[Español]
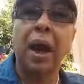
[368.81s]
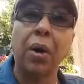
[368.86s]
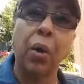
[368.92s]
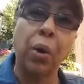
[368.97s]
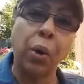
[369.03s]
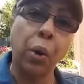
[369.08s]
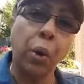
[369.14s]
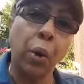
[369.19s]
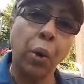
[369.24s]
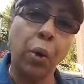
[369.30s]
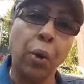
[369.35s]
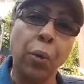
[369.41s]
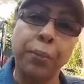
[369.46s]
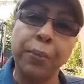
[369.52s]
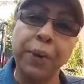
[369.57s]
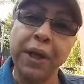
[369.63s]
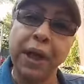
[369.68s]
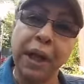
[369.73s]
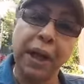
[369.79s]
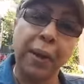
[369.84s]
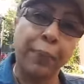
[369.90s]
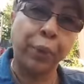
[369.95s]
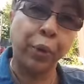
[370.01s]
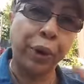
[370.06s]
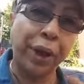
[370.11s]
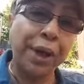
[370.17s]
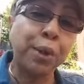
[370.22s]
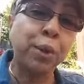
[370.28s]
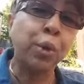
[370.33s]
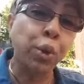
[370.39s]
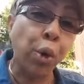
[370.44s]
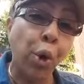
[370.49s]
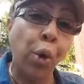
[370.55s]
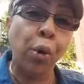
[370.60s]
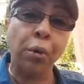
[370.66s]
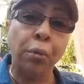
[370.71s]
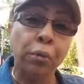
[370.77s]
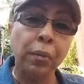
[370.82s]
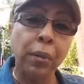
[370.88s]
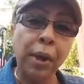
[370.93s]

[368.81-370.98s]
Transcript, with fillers: con los pies por el sudor,